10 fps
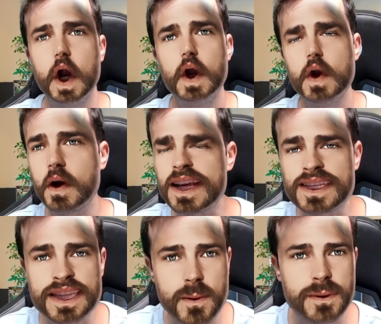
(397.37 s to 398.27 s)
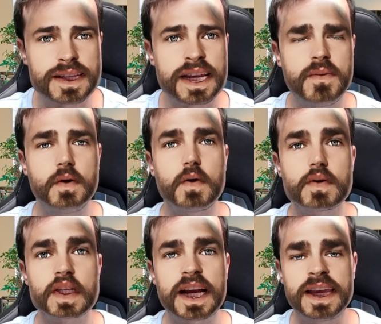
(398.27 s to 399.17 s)
lo que está pasando
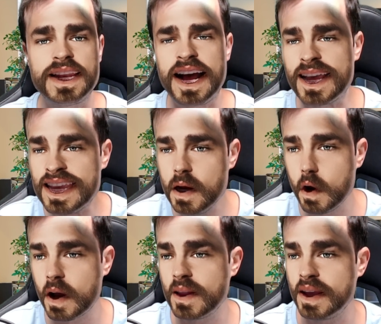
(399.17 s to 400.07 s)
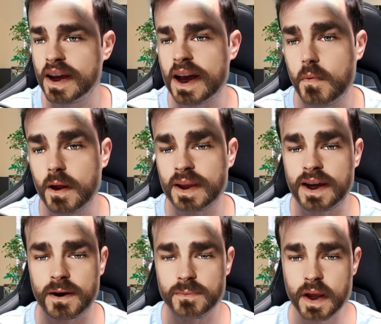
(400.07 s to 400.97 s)
con Shakira y lo que tiene que
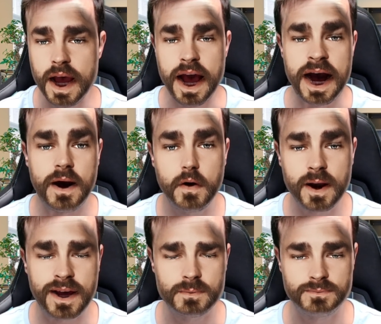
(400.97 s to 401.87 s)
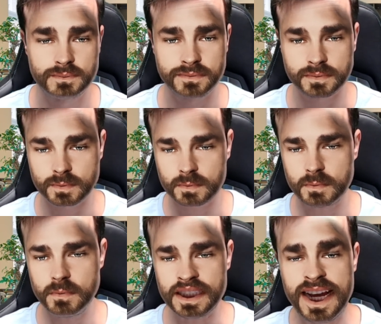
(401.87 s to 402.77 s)
aguantar. Ahora
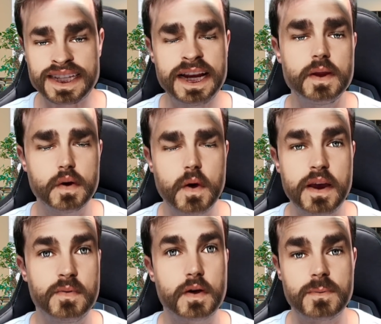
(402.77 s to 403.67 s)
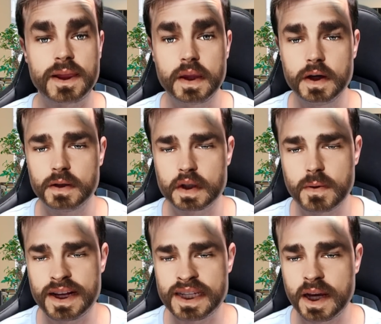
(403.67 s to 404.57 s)
ha salido nueva información
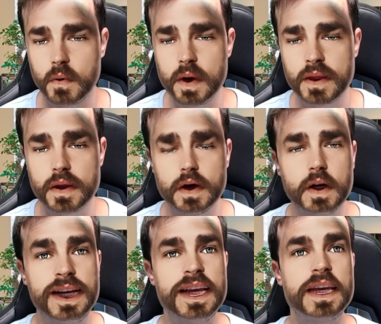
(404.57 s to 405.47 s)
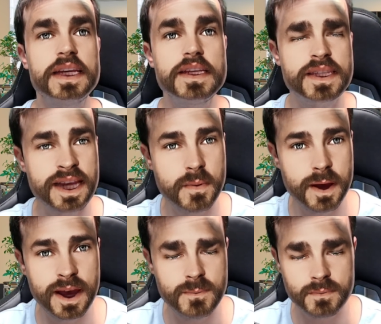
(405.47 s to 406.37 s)
sobre este juicio y se
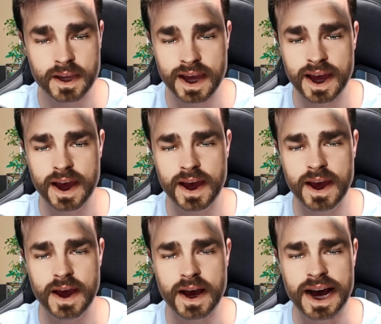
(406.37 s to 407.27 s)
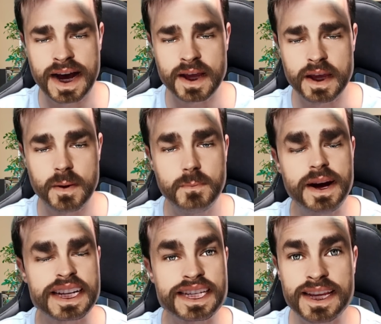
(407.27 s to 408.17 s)
ve que eh, hay
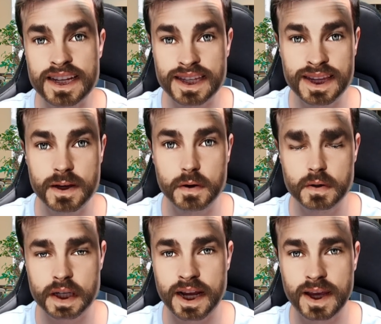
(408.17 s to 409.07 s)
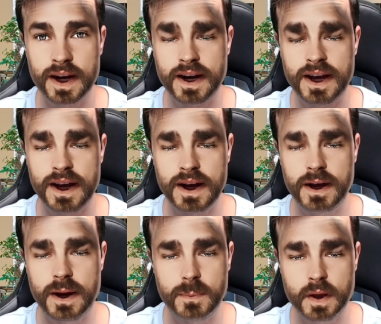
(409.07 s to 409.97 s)
más testigos que quieren
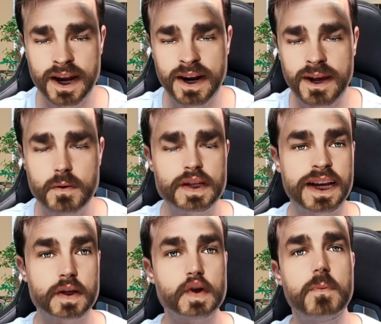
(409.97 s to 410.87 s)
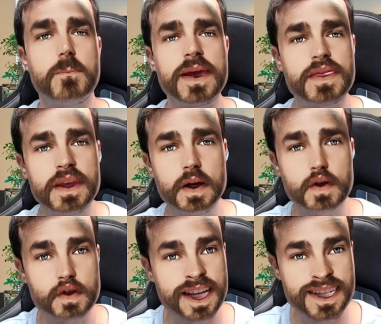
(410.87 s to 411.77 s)
apoyar a la causa, que son
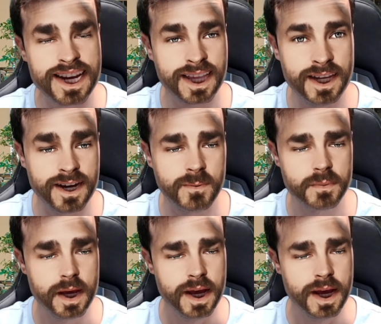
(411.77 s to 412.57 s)
vecinos de Shakira,